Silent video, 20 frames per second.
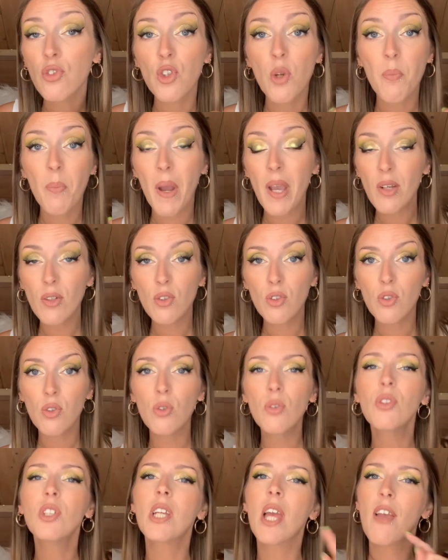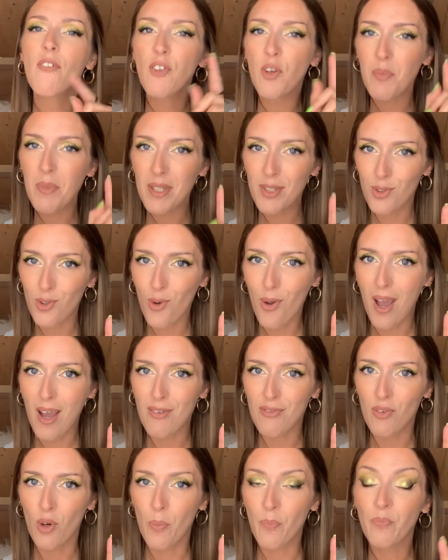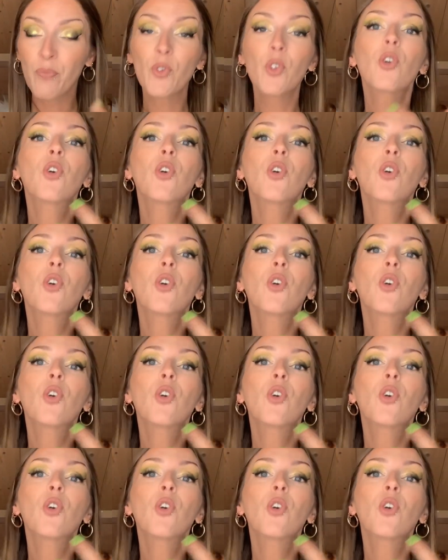j'ai pas eu de chute. J'avais fait mes yeux avant.